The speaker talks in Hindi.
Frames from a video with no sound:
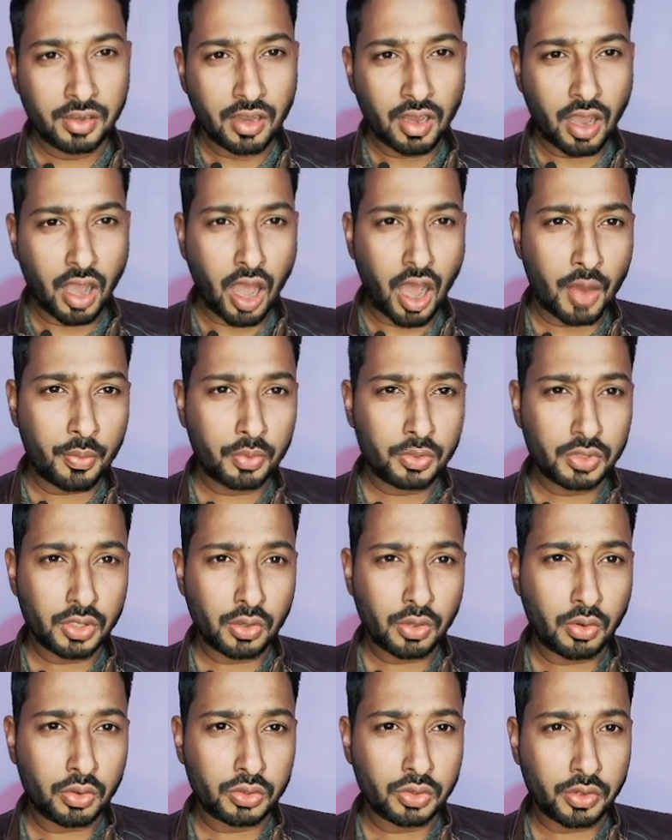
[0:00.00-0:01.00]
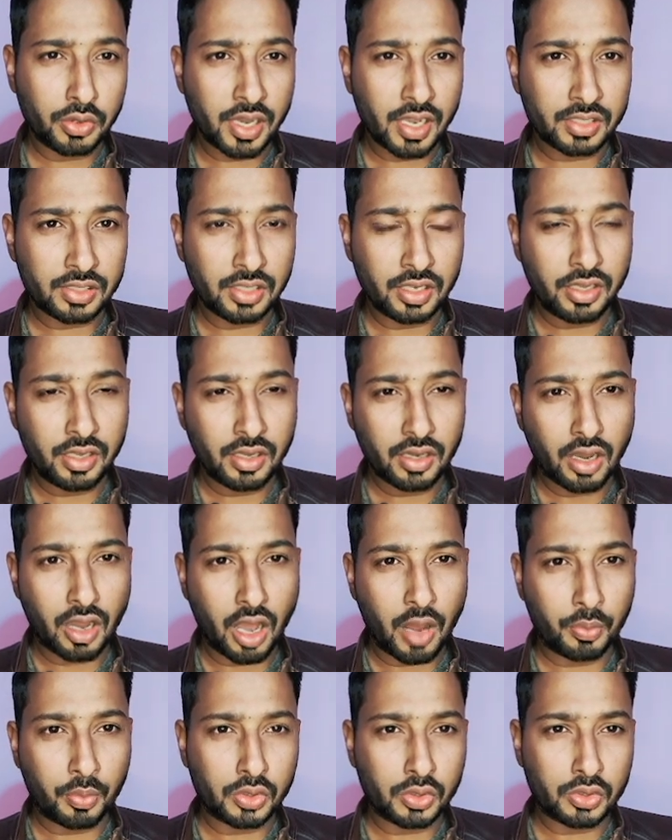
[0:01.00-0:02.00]
आप उसे खोजोगे असली
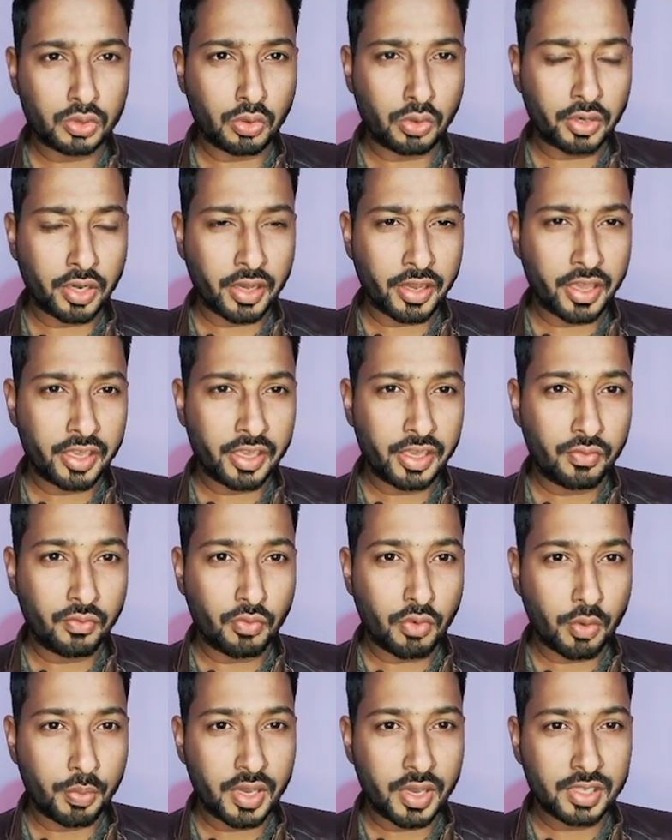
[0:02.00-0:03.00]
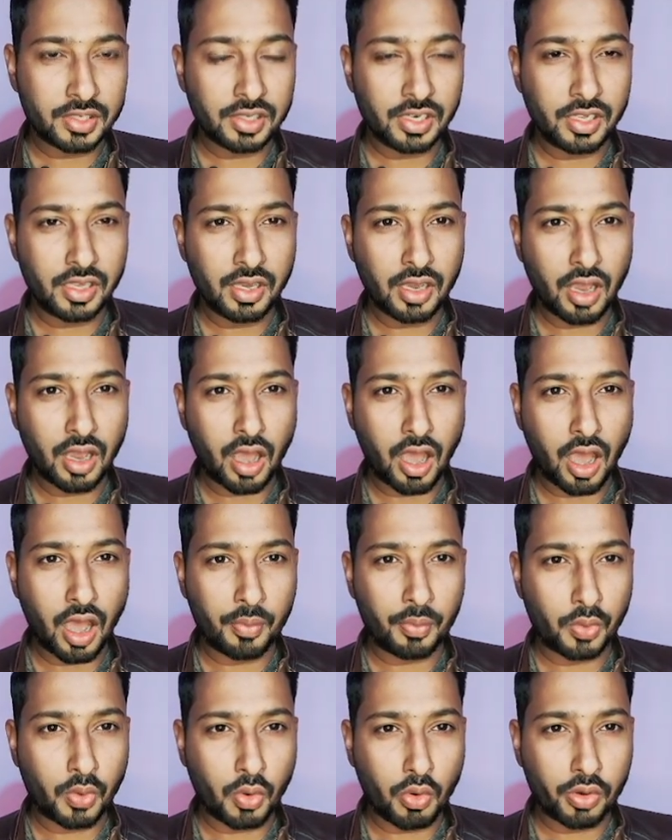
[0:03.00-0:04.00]
आपको चोट लगेगी वो भी असली
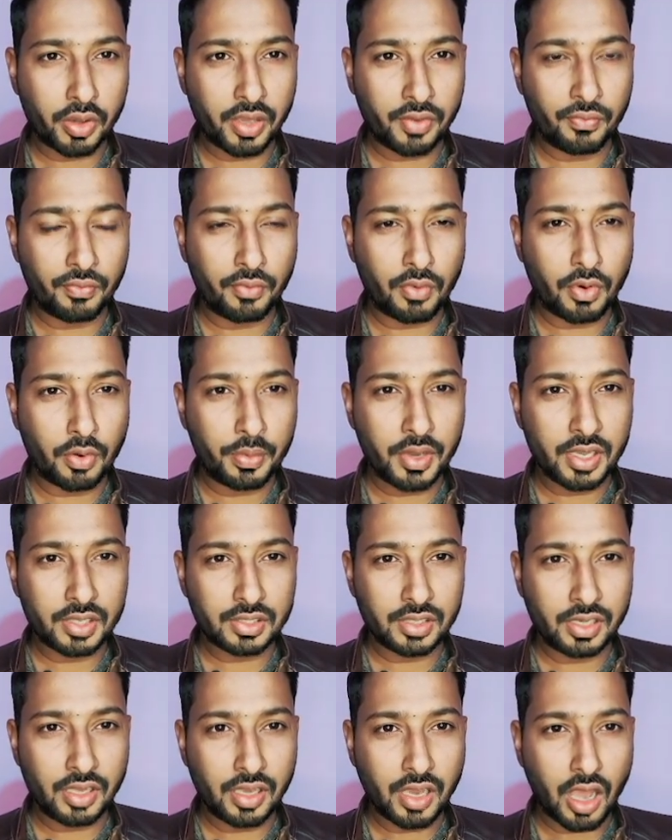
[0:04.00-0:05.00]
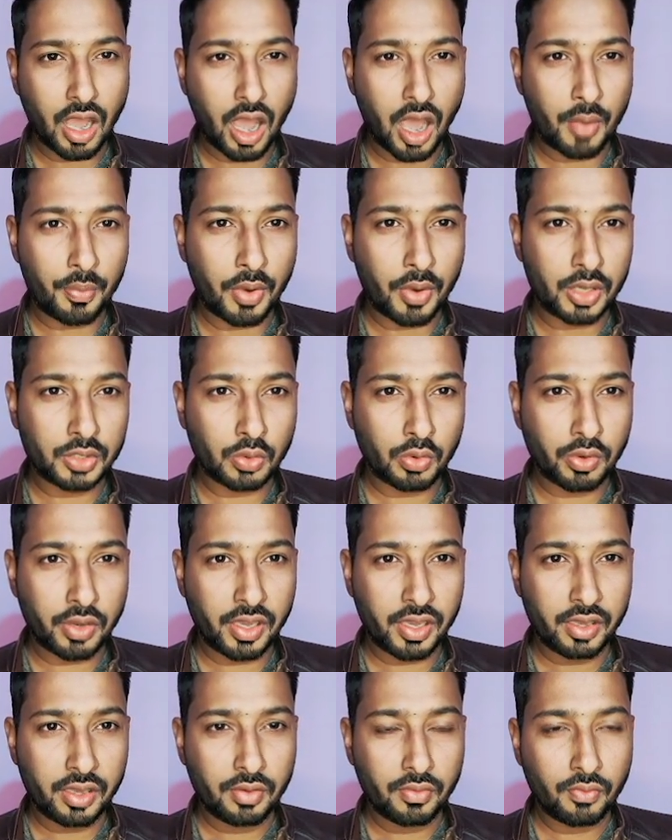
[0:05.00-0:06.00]
आप रोगे वो भी असली आप हंसोगे
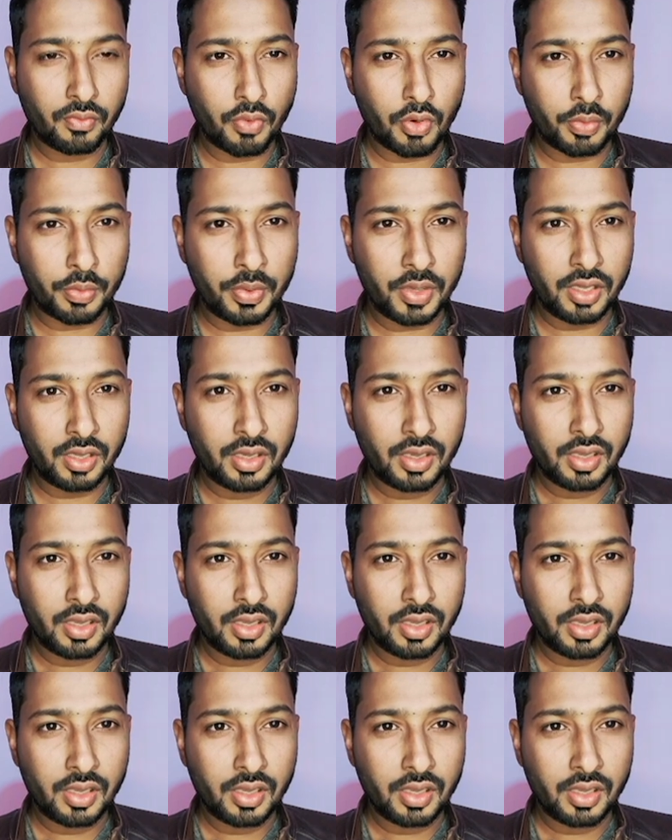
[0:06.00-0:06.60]
वो भी